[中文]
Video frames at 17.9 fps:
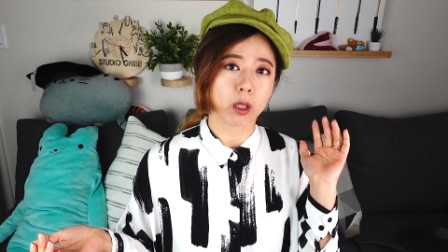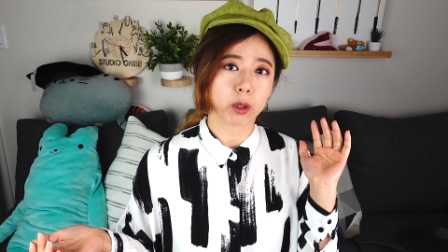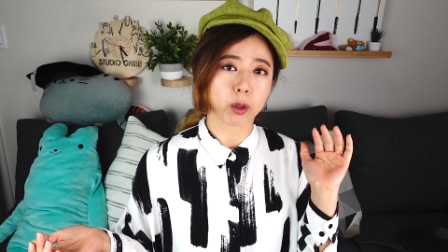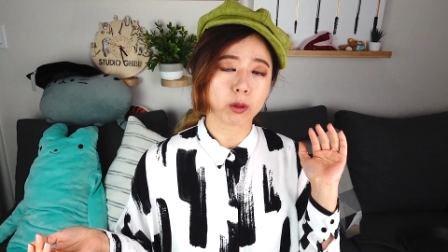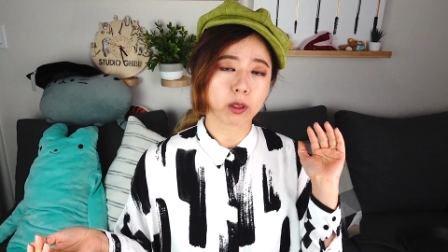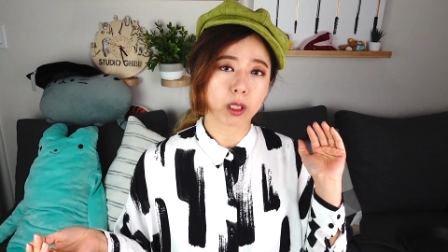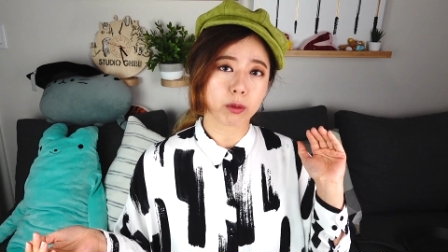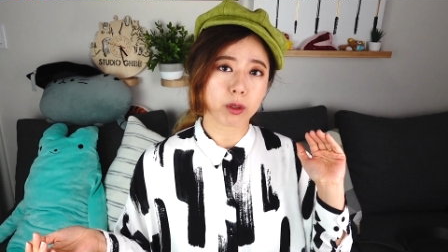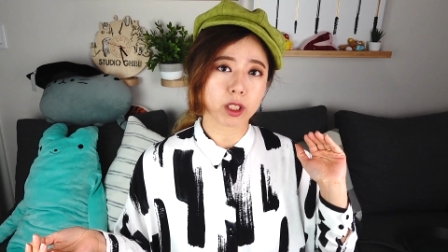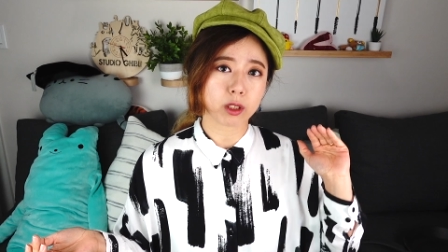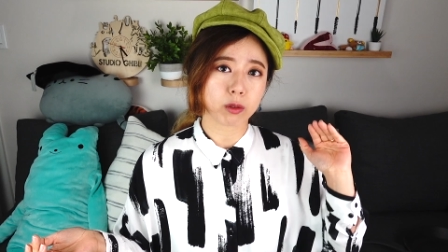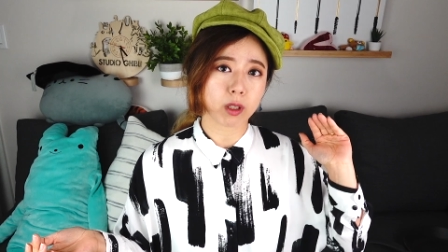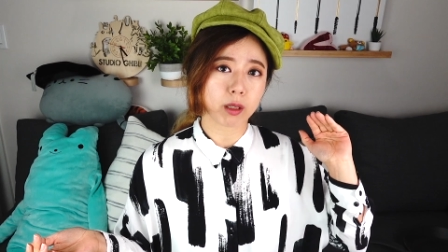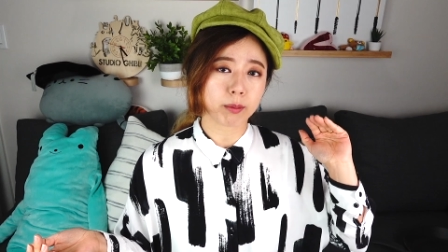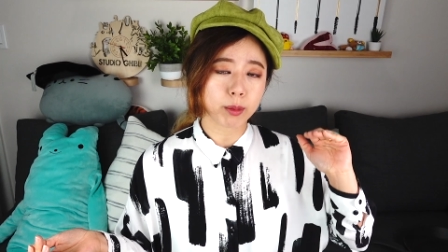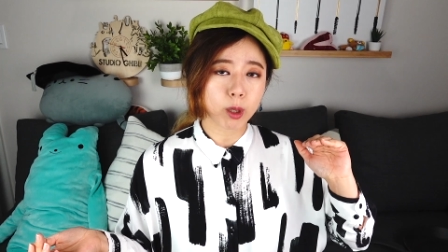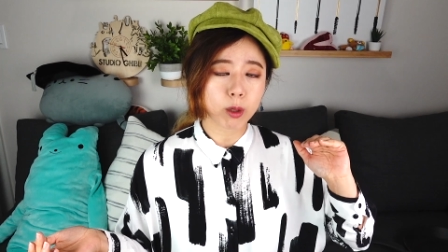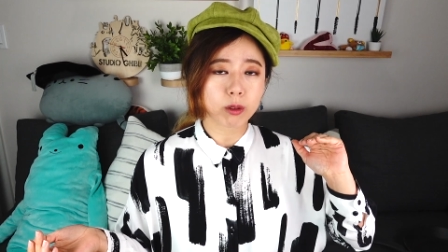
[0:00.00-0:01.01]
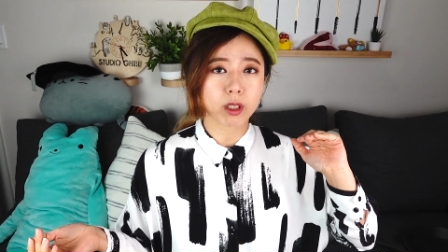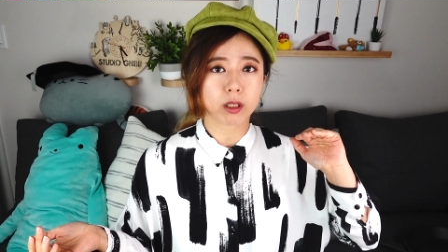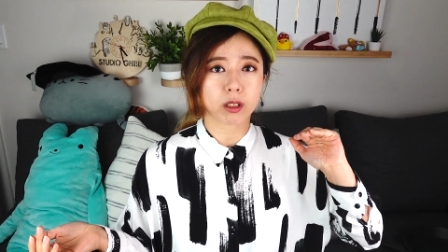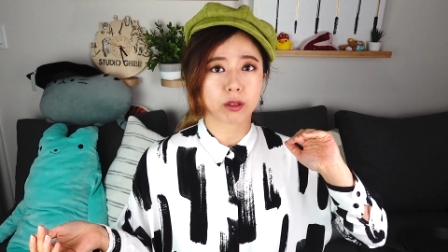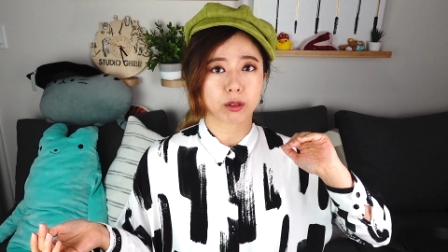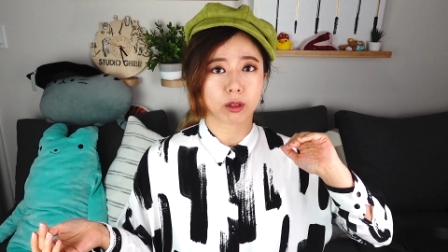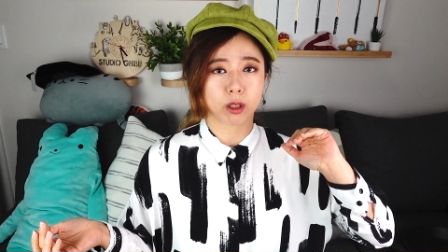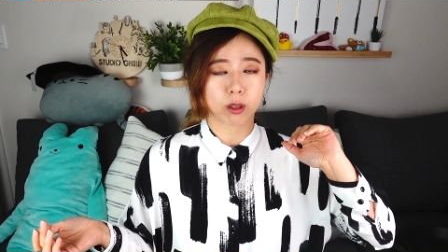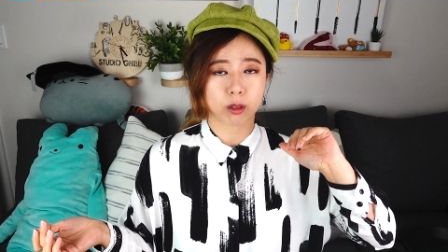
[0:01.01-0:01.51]
通常会希望烹饪
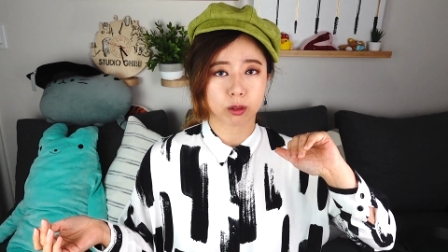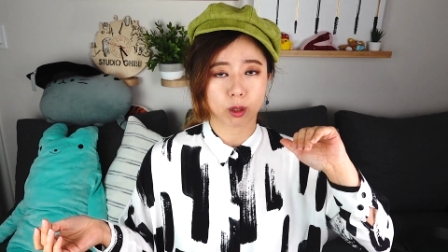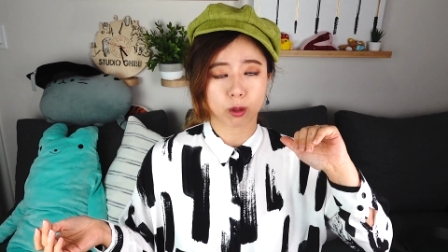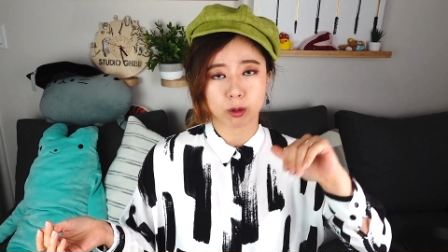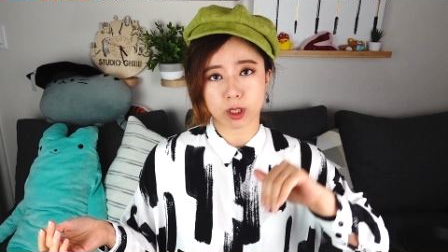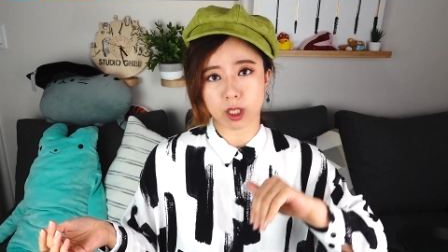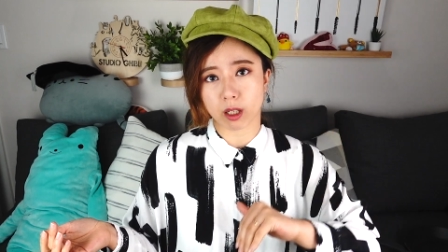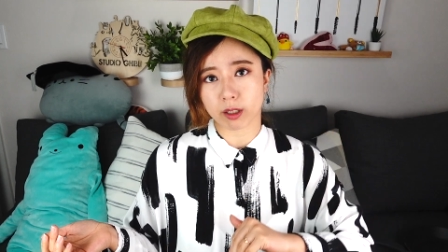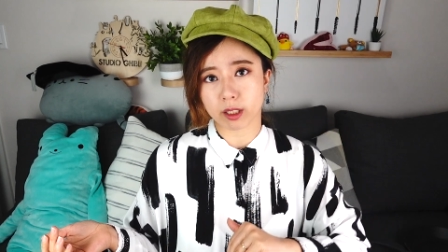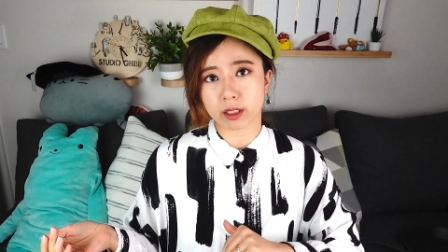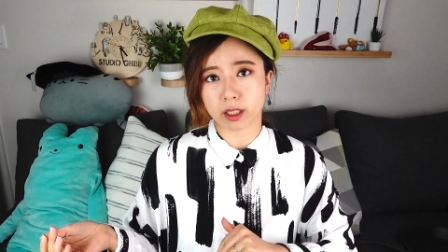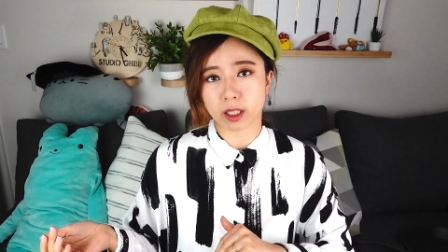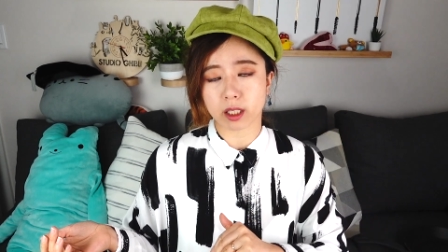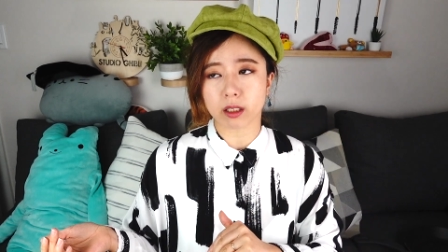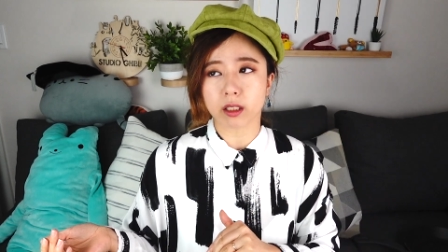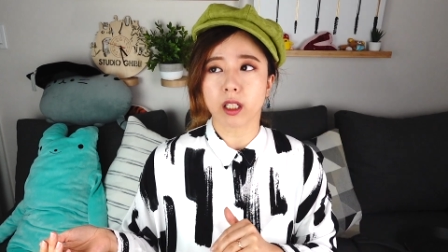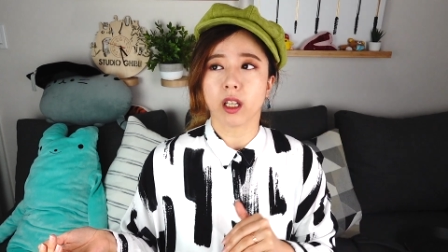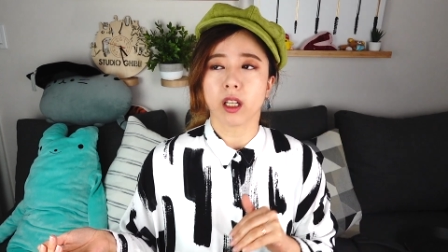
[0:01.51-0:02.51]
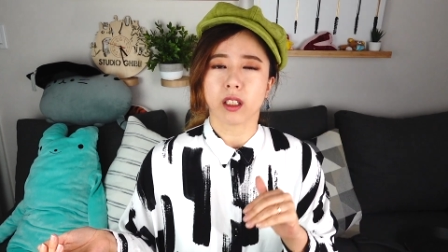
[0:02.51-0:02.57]
的时候油少一点。